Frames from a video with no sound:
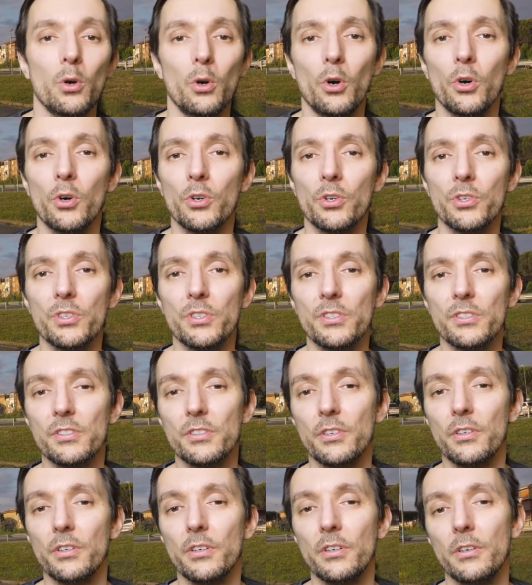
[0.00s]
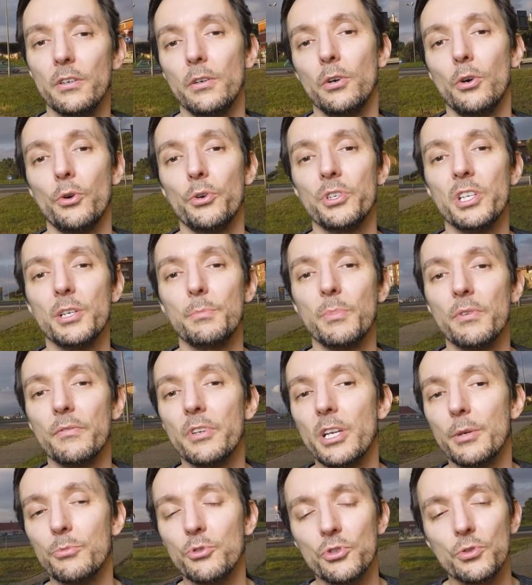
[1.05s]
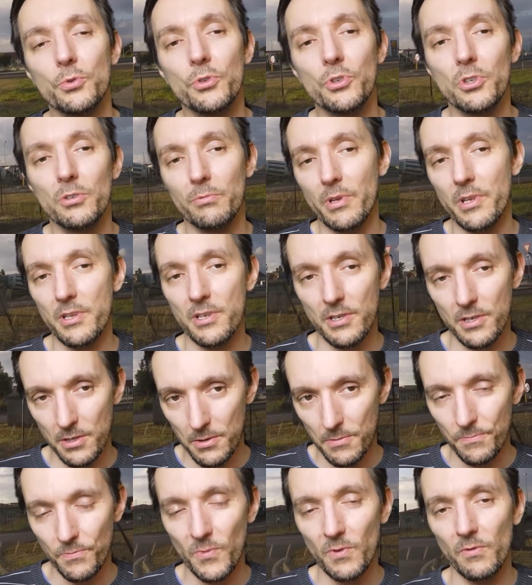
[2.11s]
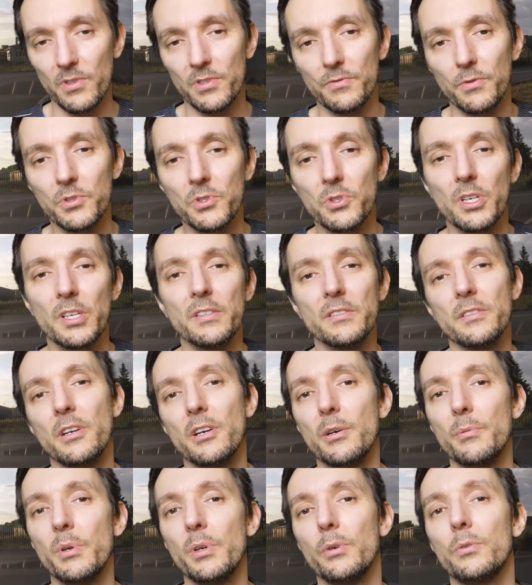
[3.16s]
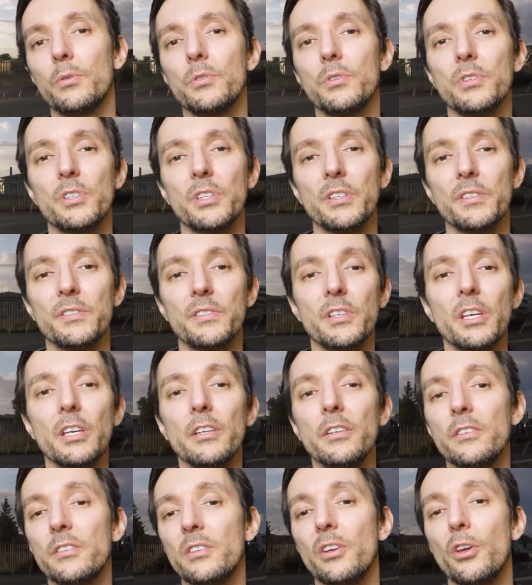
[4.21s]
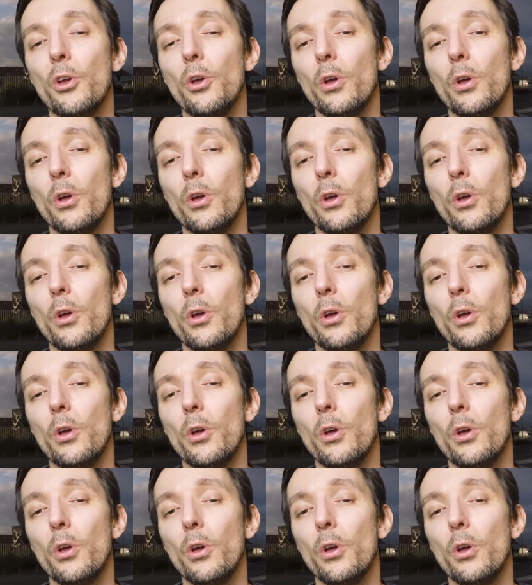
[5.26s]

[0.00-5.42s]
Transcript: und heute mal wieder im Studio, weil ich was vorzulesen habe und es geht